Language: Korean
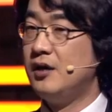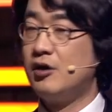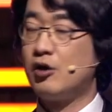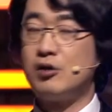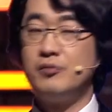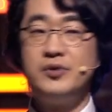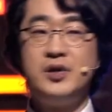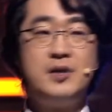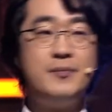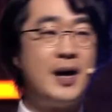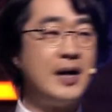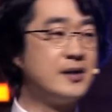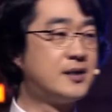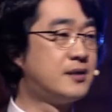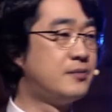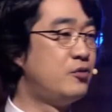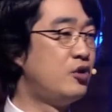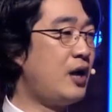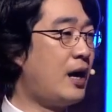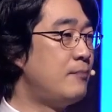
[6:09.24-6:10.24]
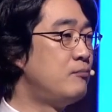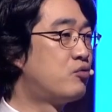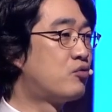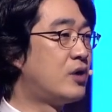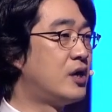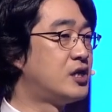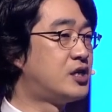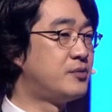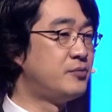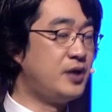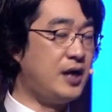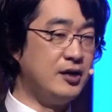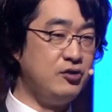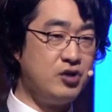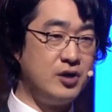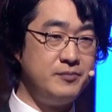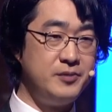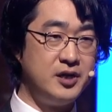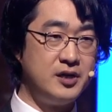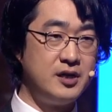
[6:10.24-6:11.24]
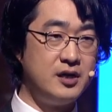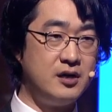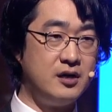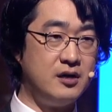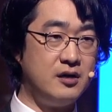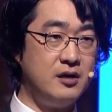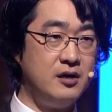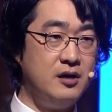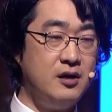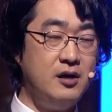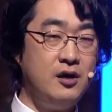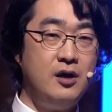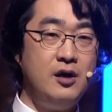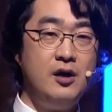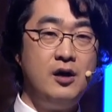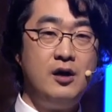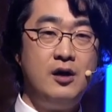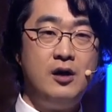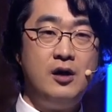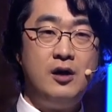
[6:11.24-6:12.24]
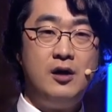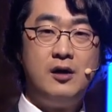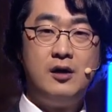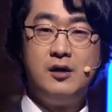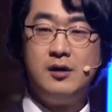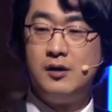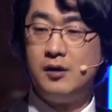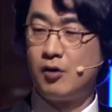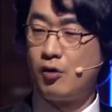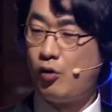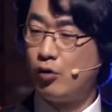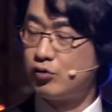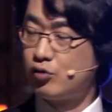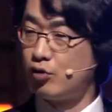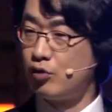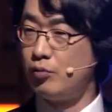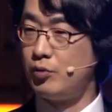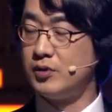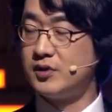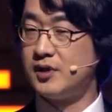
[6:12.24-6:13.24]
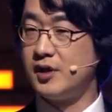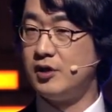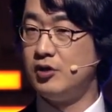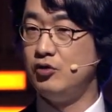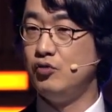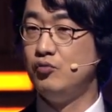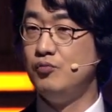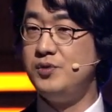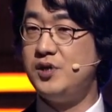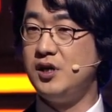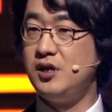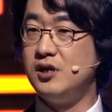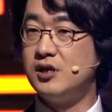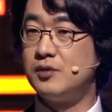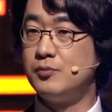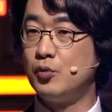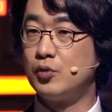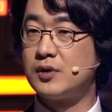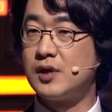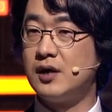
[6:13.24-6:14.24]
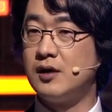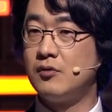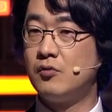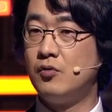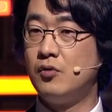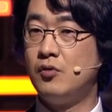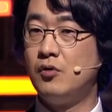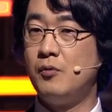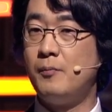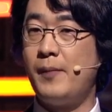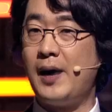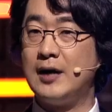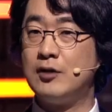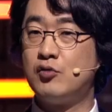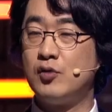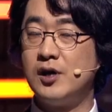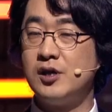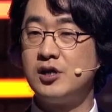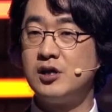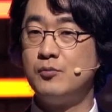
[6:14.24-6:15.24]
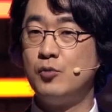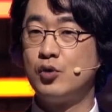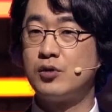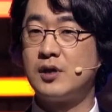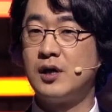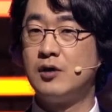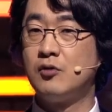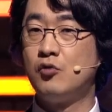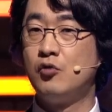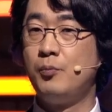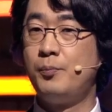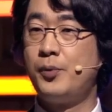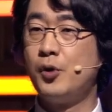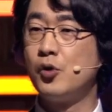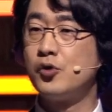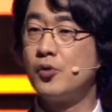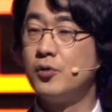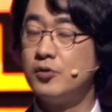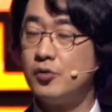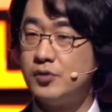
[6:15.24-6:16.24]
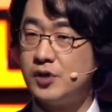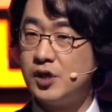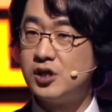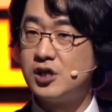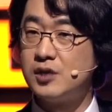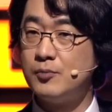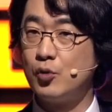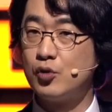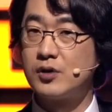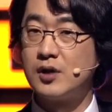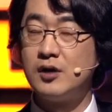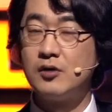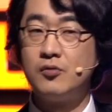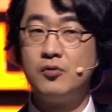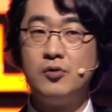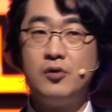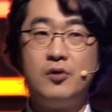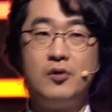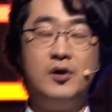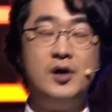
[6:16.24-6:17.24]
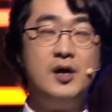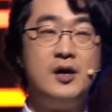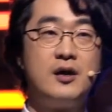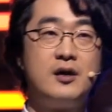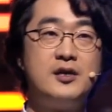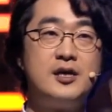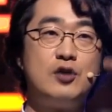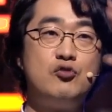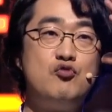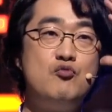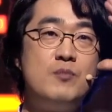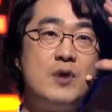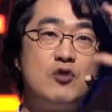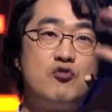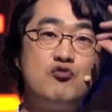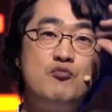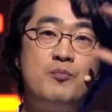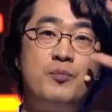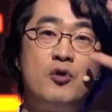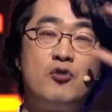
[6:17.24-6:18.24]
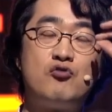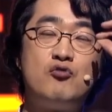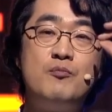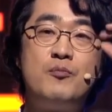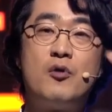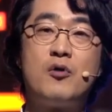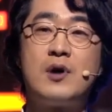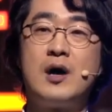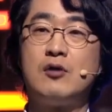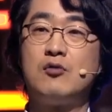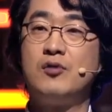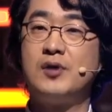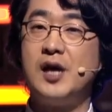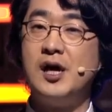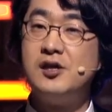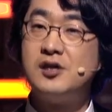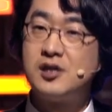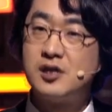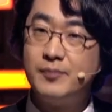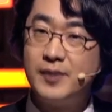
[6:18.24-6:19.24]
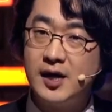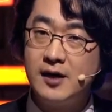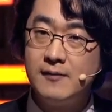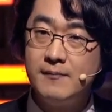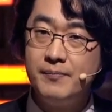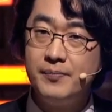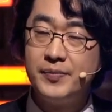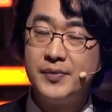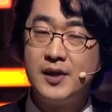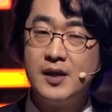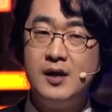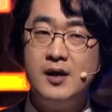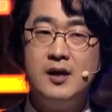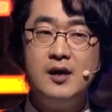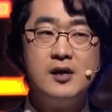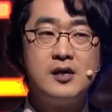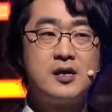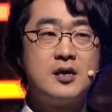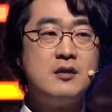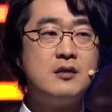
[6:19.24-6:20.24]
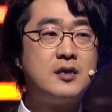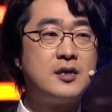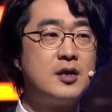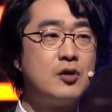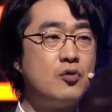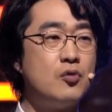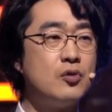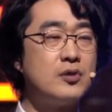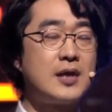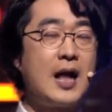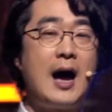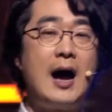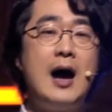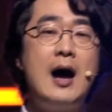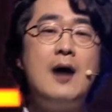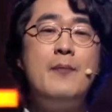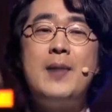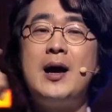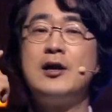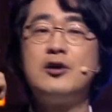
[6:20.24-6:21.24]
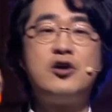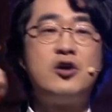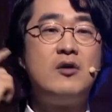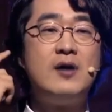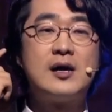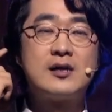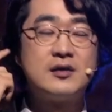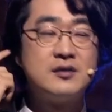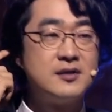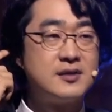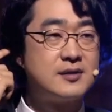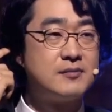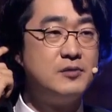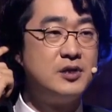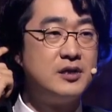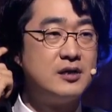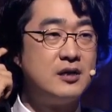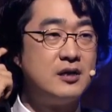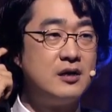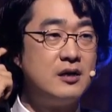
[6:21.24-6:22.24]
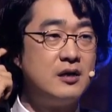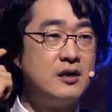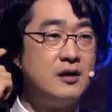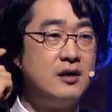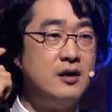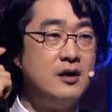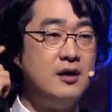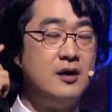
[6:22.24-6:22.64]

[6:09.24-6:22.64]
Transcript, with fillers: 여러분들이 말씀을 함부로 하시면 안 됩니다. 겉으로 볼 때는 움직이지 못하고 말도 하지 못하고 표정도 짓지 못하고 그냥 눈만 꿈뻑꿈뻑하고 계시지만 실제로 다 말귀를 알아듣습니다.